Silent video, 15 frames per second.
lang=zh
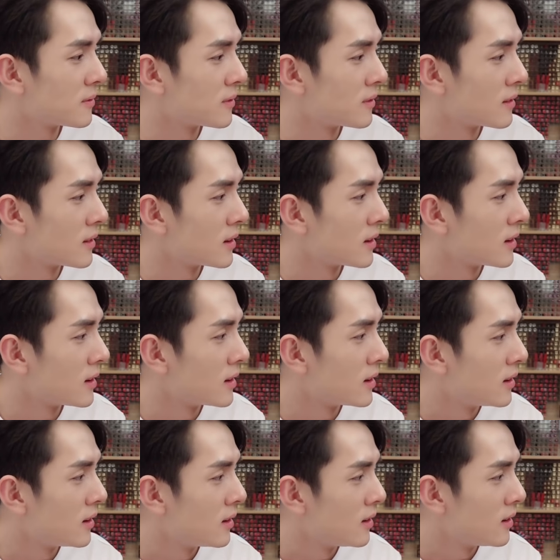巴黎
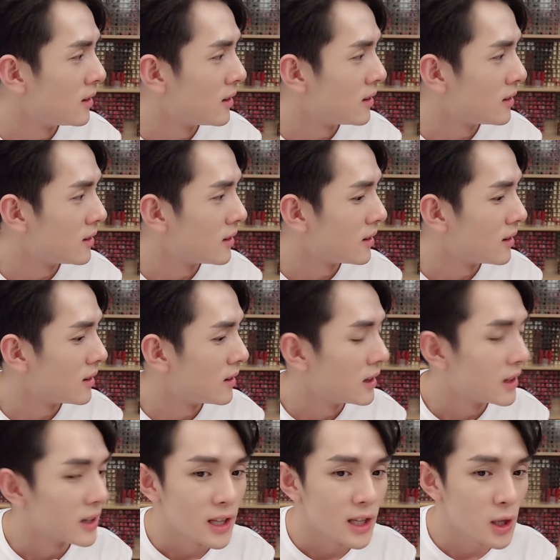欧莱雅，
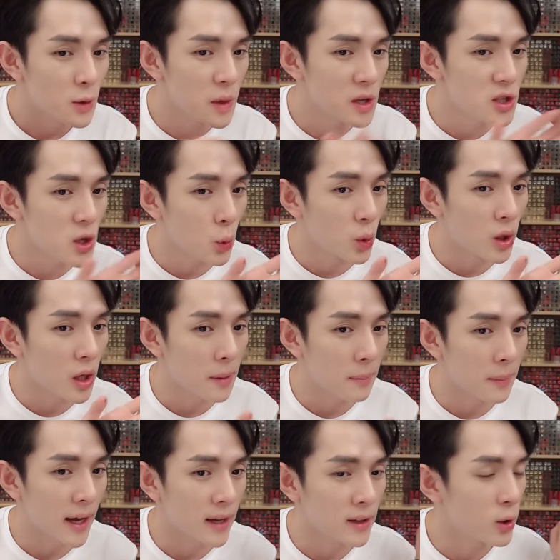因为这五个品
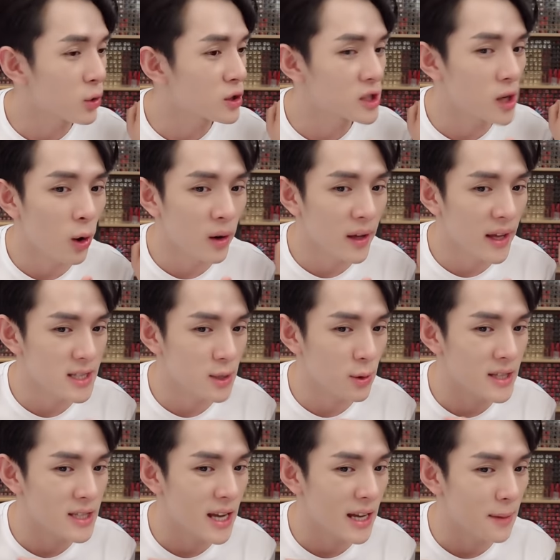牌都是欧莱雅集
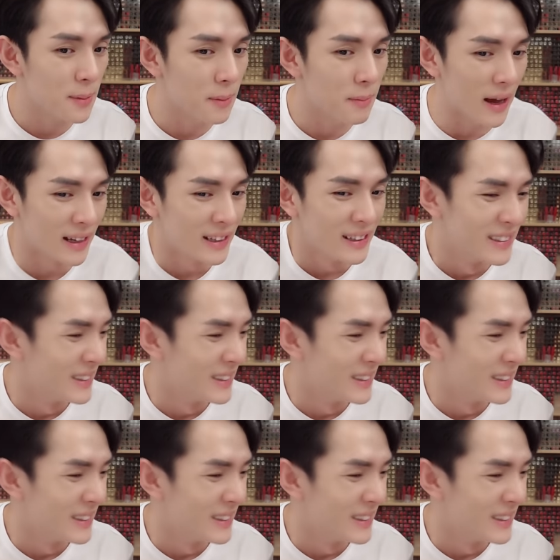团旗下的品牌。